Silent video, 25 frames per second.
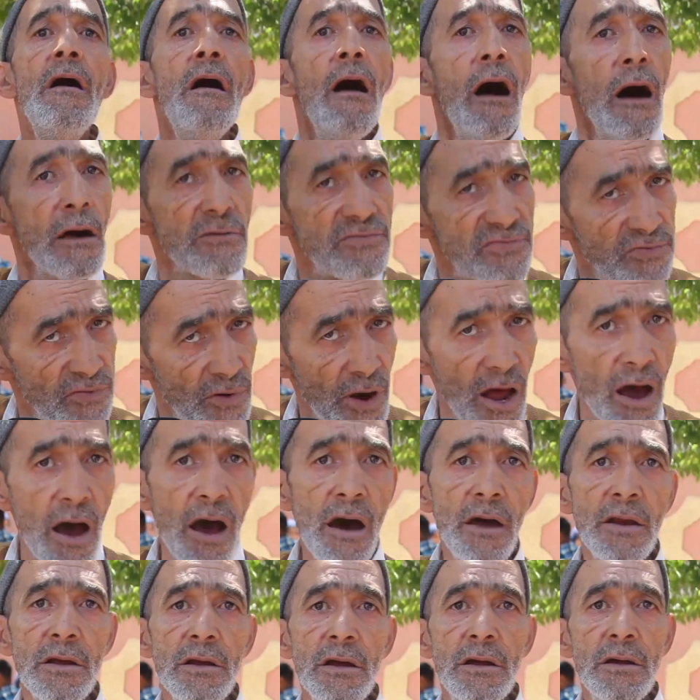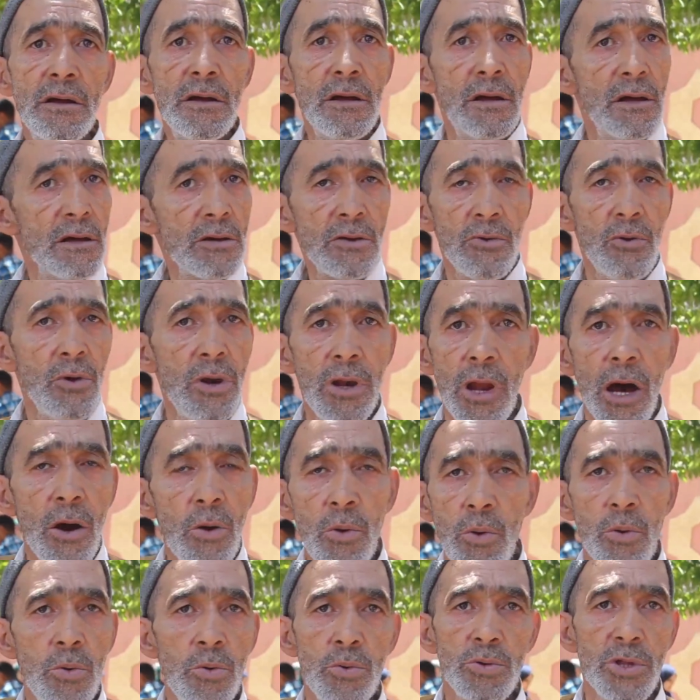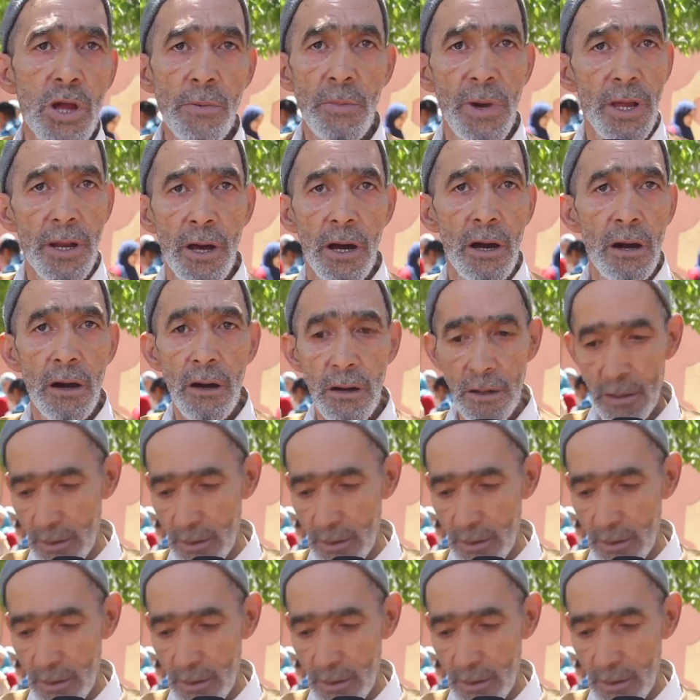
1000 فرانك كلها وثمنها